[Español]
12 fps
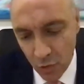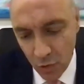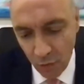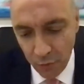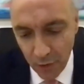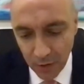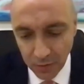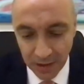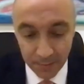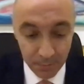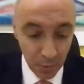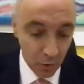no fueron
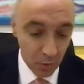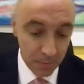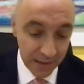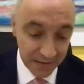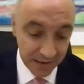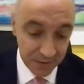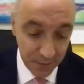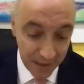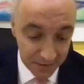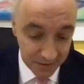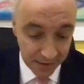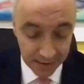tampoco meses
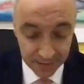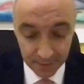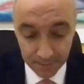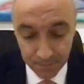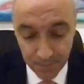fáciles.